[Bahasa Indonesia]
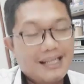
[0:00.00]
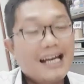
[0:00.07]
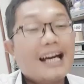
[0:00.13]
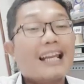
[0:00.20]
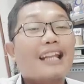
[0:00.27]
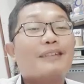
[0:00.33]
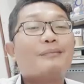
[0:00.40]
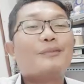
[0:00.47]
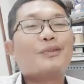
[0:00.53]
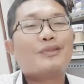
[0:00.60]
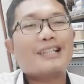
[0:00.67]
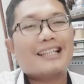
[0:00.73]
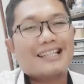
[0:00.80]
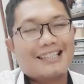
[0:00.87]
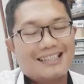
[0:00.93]
alat
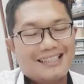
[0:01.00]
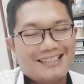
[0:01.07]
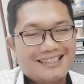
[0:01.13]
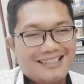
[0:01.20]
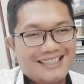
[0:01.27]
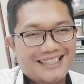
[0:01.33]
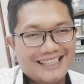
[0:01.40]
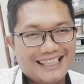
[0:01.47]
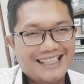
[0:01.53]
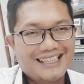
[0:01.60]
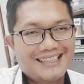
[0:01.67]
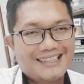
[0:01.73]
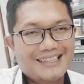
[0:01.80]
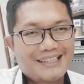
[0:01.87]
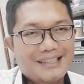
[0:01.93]
musik ya
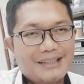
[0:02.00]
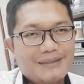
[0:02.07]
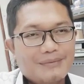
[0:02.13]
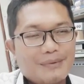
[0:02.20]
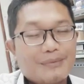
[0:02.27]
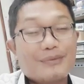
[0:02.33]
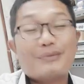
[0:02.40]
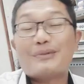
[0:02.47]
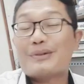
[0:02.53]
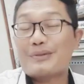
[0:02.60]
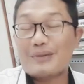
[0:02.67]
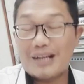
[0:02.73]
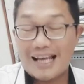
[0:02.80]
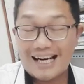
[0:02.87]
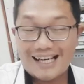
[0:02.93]
Bapak
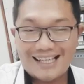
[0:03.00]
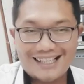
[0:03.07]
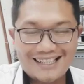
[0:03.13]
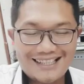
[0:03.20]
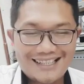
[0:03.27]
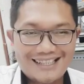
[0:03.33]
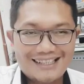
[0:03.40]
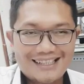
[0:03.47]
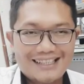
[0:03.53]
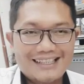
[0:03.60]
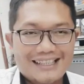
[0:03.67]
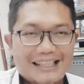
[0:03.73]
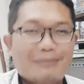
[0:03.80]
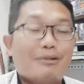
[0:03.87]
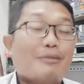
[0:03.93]
saudara-saudara
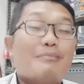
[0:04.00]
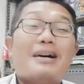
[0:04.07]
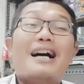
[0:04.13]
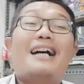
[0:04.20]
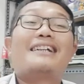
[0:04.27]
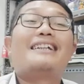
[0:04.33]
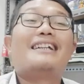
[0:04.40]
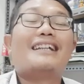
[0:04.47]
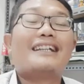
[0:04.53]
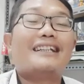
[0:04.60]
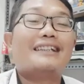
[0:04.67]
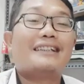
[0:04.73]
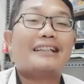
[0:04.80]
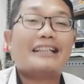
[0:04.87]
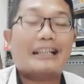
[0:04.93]
Ya berbahagialah
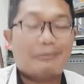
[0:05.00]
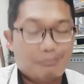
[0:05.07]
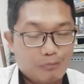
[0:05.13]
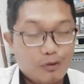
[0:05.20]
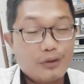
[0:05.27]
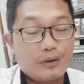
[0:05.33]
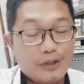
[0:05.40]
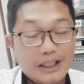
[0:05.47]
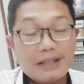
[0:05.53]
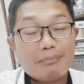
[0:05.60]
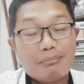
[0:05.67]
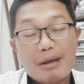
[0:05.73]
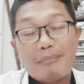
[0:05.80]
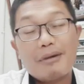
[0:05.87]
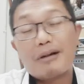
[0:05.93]
kita yang mungkin
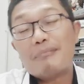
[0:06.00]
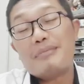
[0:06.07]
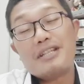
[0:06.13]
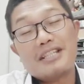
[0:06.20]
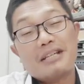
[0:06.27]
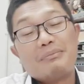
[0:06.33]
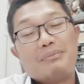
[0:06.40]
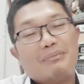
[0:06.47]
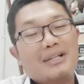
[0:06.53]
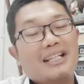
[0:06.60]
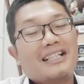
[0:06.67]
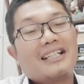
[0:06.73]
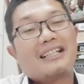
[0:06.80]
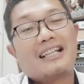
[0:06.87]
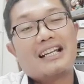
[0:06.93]
memang bisa
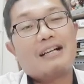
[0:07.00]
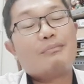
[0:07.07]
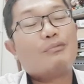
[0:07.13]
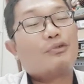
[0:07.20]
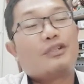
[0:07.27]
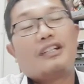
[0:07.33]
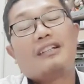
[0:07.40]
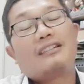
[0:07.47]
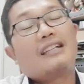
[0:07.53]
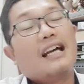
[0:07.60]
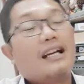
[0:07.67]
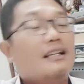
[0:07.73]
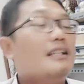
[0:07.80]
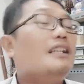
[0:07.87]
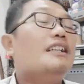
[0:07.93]
memainkan alat musik
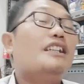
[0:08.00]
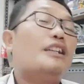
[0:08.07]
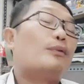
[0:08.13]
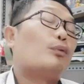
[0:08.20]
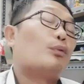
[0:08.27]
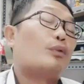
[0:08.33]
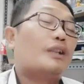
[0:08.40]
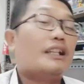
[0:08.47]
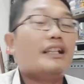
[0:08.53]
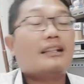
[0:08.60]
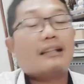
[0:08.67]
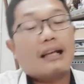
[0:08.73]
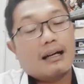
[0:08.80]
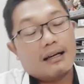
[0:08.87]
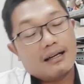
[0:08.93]
entah itu
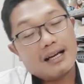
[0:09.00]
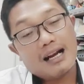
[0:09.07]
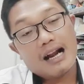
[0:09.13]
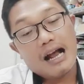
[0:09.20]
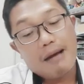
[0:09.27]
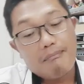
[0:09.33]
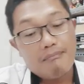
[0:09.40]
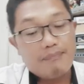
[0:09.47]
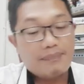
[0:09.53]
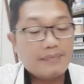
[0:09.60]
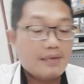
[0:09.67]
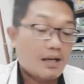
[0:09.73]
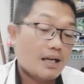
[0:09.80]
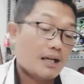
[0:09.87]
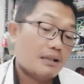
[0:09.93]
gitar, drum,
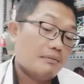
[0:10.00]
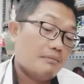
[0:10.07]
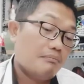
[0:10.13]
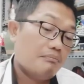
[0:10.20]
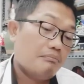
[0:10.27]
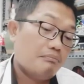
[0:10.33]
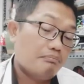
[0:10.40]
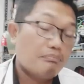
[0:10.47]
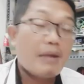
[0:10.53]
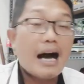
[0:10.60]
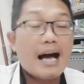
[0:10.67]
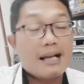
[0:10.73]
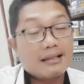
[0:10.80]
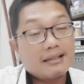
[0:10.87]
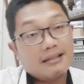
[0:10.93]
uh,
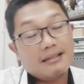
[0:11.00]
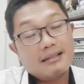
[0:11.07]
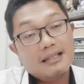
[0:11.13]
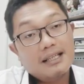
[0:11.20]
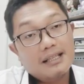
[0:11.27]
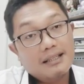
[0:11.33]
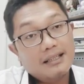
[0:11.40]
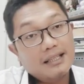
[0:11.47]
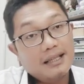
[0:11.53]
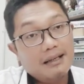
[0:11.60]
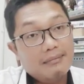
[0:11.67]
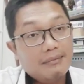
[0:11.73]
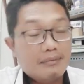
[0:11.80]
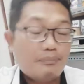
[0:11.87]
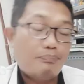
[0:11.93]
bass, ya
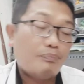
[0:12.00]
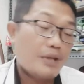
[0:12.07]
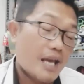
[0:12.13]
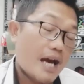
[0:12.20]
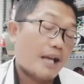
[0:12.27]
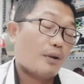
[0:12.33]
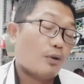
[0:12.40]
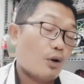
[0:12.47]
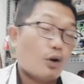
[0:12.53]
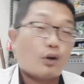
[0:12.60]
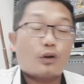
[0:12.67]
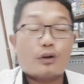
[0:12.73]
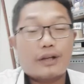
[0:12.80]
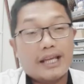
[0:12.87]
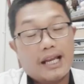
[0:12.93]
piano,
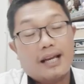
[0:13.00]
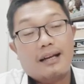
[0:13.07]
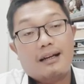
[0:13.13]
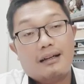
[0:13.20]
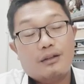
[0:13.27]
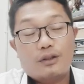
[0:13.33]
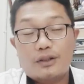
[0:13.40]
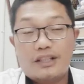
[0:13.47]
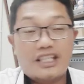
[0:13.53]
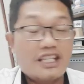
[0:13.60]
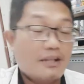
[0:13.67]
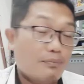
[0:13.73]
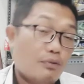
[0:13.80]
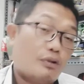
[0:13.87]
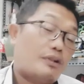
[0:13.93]
orgel,
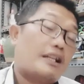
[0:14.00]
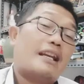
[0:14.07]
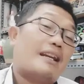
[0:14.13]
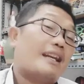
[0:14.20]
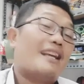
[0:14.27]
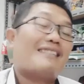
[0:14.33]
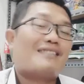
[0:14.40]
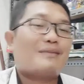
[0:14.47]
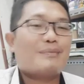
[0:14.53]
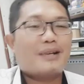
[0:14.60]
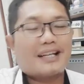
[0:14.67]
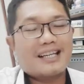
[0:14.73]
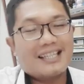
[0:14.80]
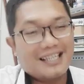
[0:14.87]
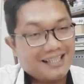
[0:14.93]
keyboard dan lain
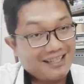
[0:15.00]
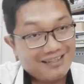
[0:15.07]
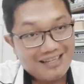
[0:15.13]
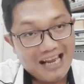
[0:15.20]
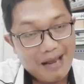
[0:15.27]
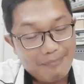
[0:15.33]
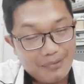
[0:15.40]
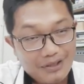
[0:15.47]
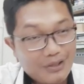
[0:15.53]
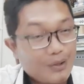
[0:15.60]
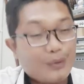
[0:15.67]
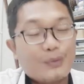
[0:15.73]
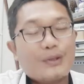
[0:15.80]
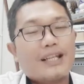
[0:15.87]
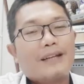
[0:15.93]
sebagainya, kecapi
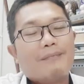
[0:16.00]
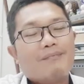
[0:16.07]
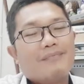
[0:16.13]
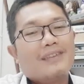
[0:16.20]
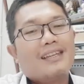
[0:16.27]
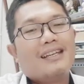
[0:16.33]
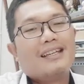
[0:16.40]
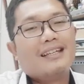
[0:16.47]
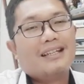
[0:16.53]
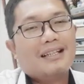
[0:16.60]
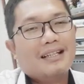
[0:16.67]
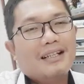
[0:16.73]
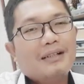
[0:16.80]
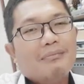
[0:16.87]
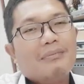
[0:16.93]
seruling.
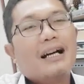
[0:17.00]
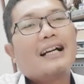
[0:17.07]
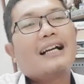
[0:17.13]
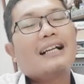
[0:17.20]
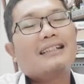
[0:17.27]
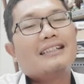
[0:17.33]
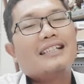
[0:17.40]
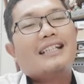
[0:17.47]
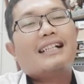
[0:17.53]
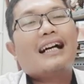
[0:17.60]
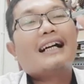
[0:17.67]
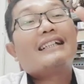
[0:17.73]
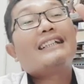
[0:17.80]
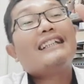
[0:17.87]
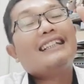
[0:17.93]
Maka
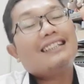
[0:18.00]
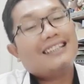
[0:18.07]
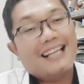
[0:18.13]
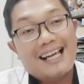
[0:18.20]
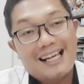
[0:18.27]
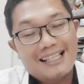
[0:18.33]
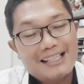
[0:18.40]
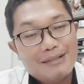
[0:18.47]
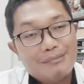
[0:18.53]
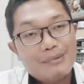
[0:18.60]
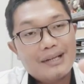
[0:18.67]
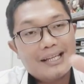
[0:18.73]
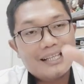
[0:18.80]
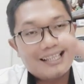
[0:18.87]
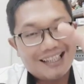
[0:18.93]
jika kita
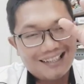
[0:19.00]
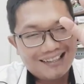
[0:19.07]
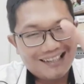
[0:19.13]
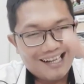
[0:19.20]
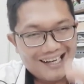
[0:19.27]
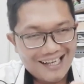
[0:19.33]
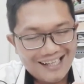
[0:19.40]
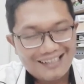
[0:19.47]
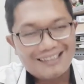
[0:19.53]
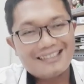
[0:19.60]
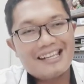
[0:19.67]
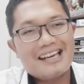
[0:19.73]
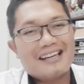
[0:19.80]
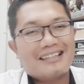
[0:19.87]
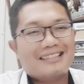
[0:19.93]
diberikan
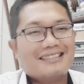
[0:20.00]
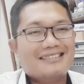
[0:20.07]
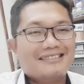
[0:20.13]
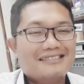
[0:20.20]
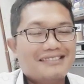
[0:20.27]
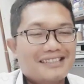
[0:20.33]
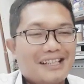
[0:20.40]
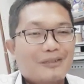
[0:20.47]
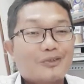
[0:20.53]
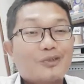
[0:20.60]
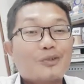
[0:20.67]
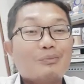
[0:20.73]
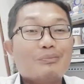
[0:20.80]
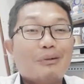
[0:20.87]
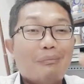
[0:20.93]
talenta ya
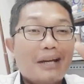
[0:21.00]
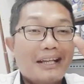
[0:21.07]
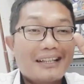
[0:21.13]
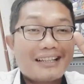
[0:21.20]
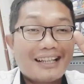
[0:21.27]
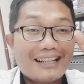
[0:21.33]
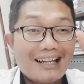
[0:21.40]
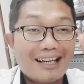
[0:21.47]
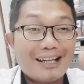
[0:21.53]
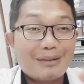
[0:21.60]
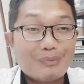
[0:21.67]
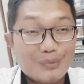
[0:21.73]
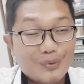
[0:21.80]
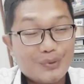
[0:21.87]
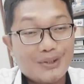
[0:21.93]
untuk memainkan
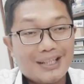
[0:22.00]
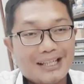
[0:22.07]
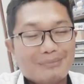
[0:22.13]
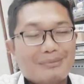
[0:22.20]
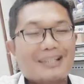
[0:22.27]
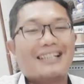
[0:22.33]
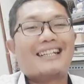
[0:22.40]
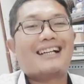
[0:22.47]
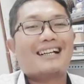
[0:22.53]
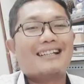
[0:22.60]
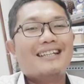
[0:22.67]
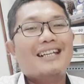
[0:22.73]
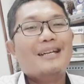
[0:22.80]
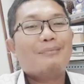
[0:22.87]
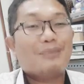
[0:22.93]
alat musik amanginang,
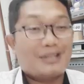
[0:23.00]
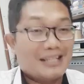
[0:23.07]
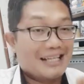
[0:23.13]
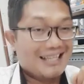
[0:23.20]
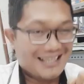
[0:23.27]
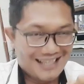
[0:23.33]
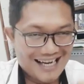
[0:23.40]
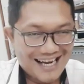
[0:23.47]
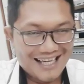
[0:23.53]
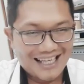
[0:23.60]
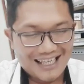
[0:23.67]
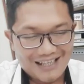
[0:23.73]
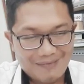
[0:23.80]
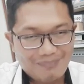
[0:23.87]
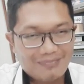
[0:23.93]
pesan saya,